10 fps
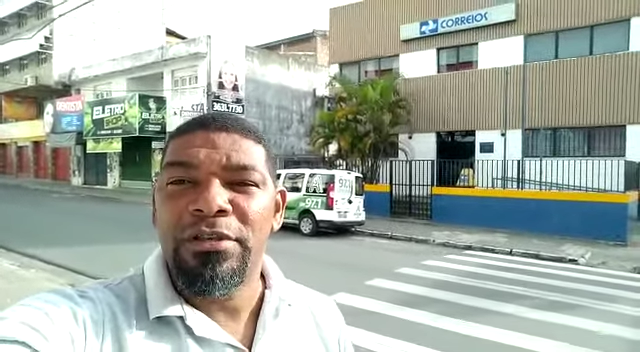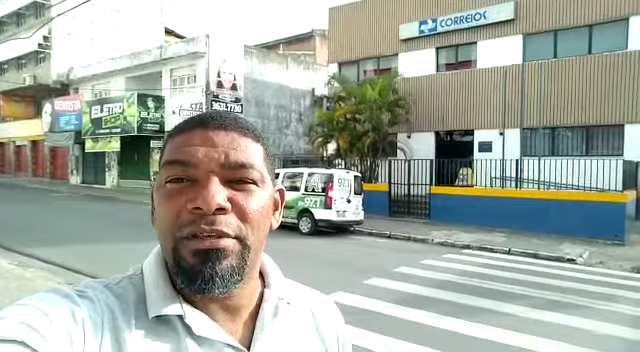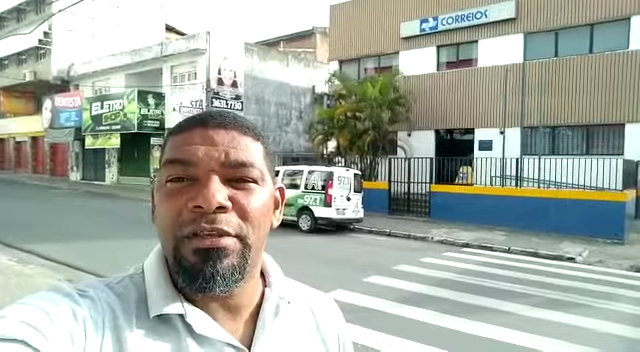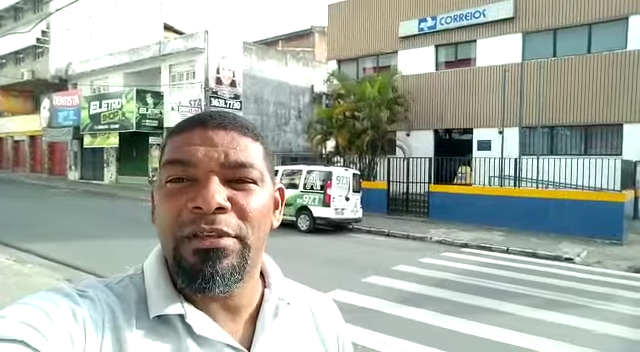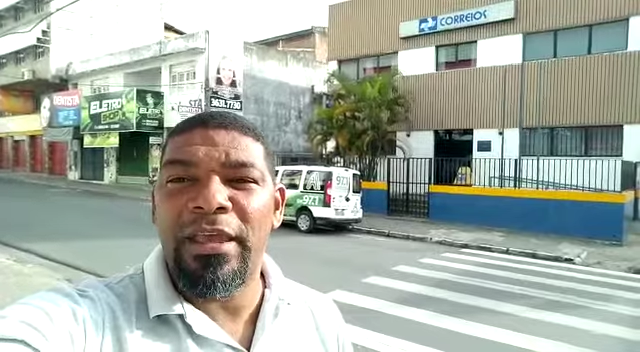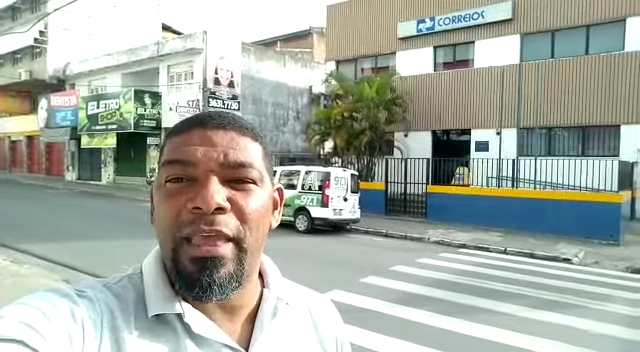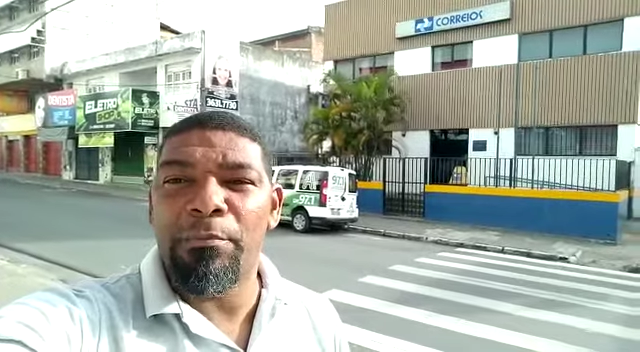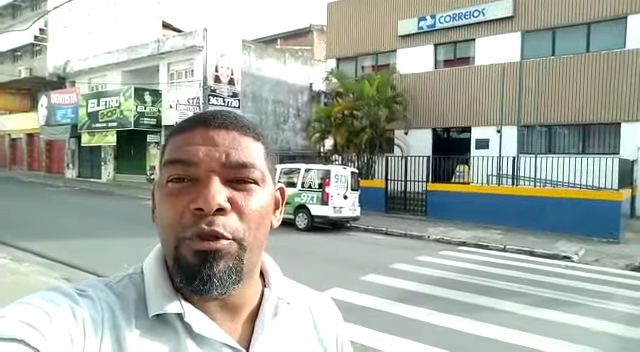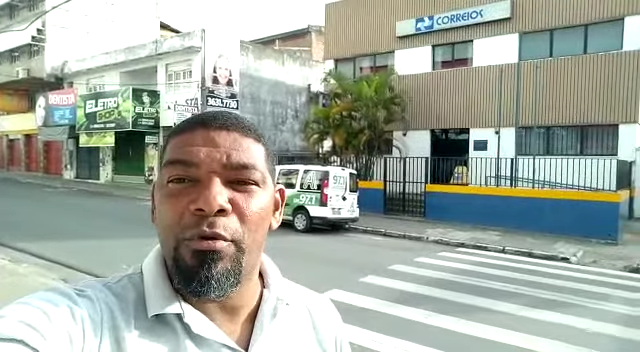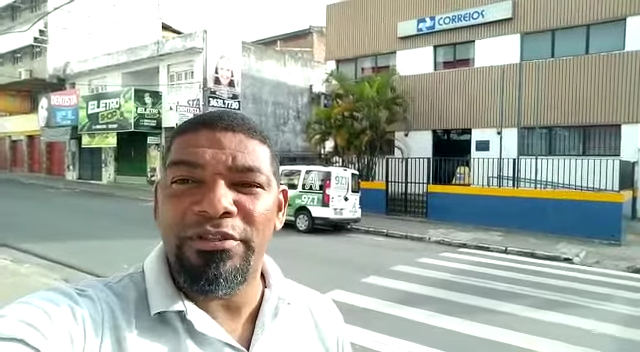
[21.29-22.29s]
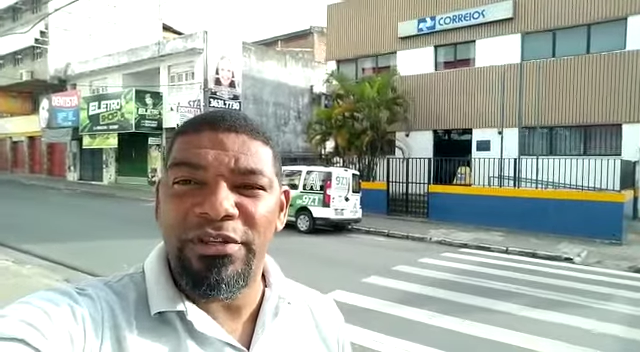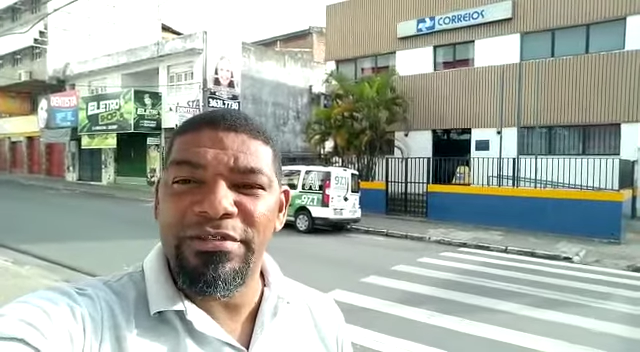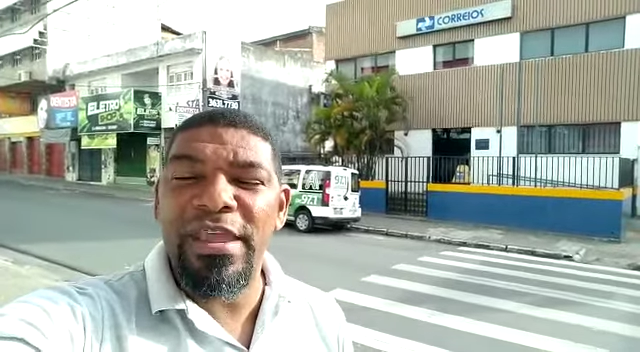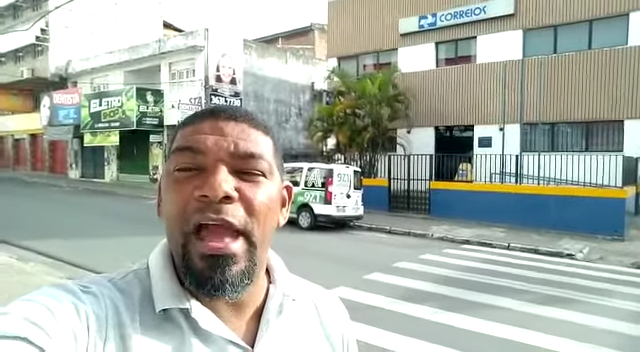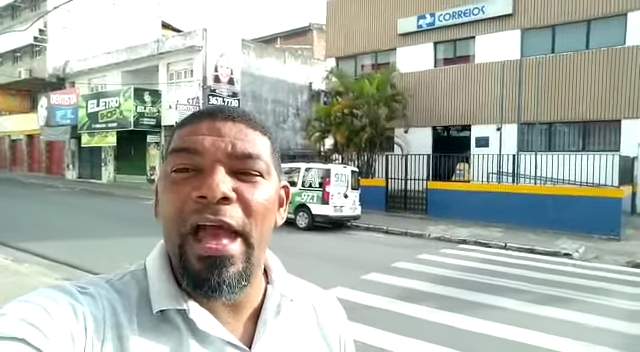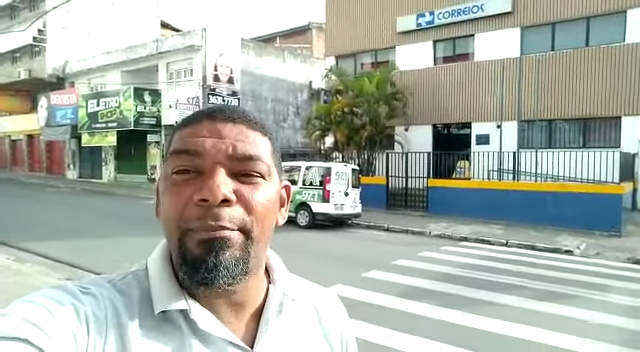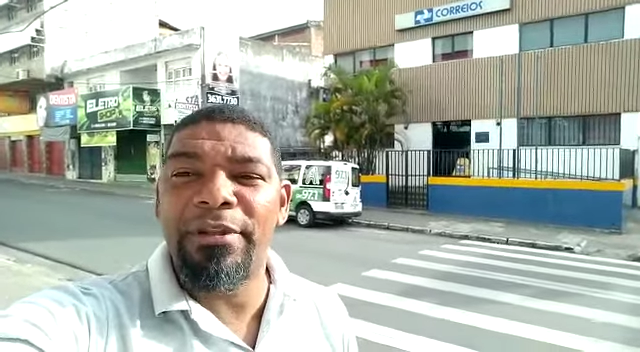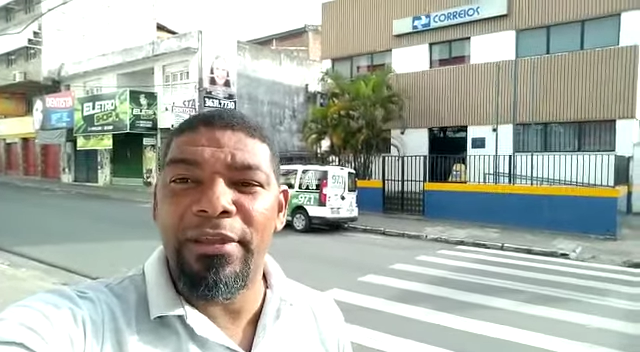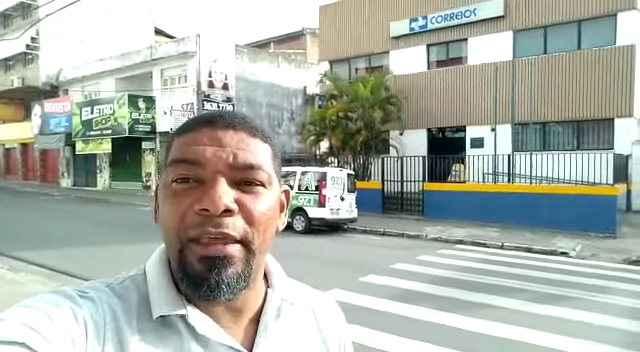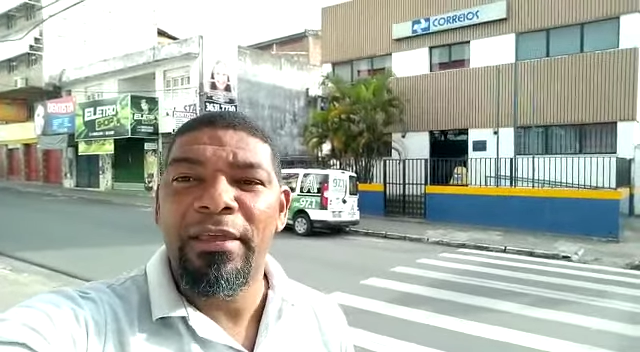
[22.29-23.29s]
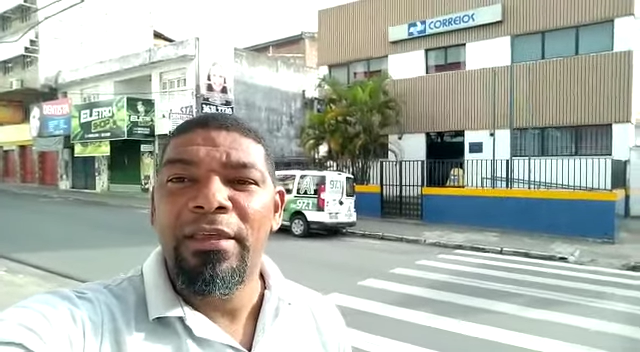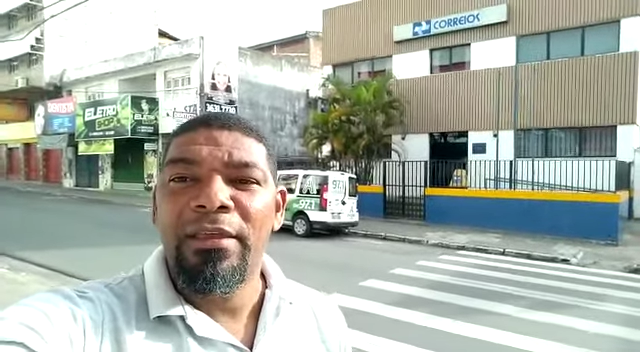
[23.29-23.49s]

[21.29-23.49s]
e daqui a pouquinho a agência abre, né?